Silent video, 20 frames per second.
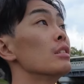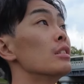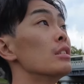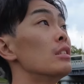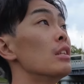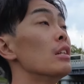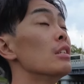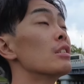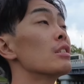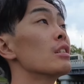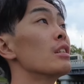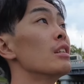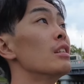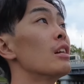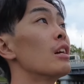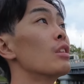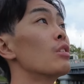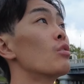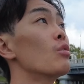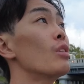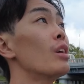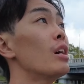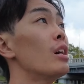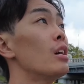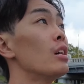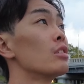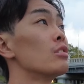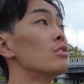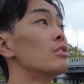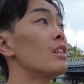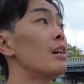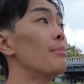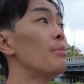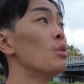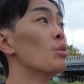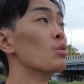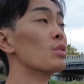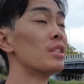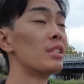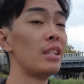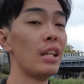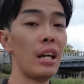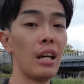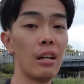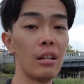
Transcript: 自転車でなんとなく旅をして